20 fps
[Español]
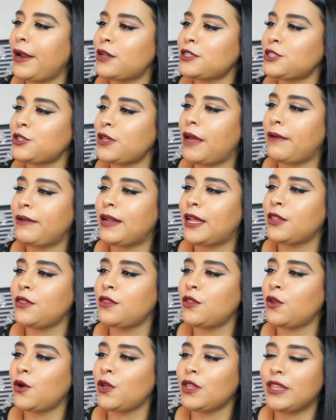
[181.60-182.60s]
pero estoy
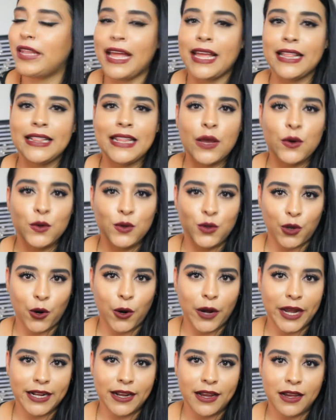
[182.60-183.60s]
hablando de
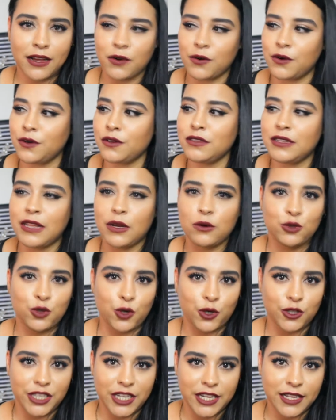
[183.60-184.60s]
Neutrógena o
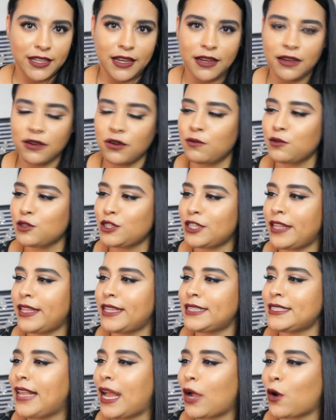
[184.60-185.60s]
Neutrogena, como
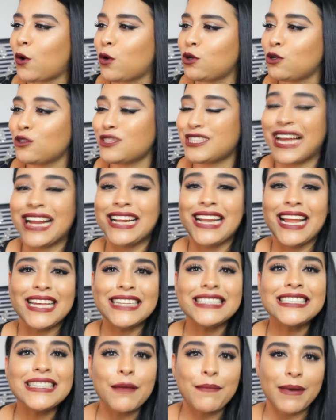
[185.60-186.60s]
ustedes la conozcan.
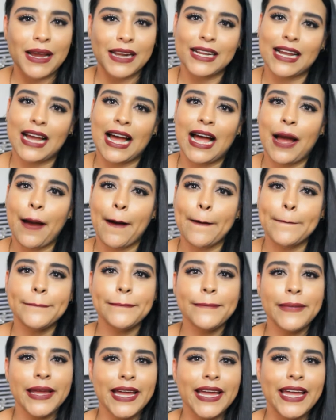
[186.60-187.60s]
Esta marca
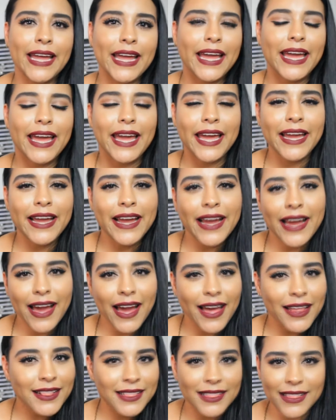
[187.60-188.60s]
me
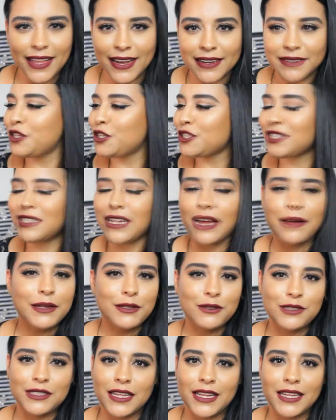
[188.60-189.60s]
encanta. No
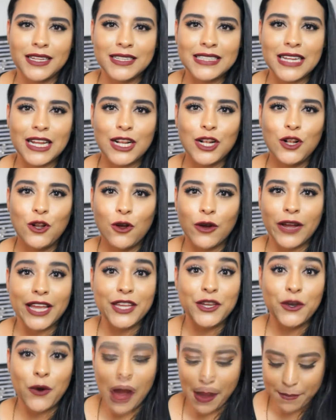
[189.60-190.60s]
saben ustedes lo
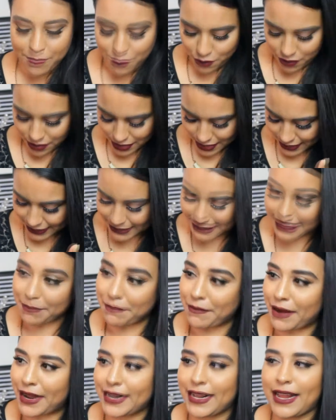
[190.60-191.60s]
que yo amo
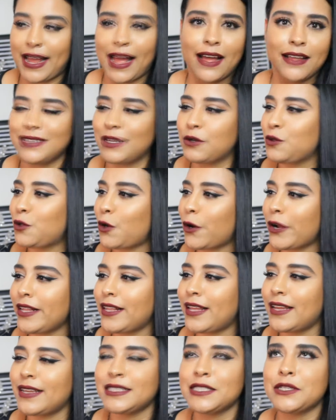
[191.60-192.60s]
esta marca.
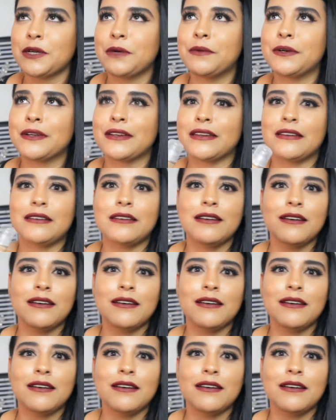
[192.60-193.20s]
Neutrógena es como que,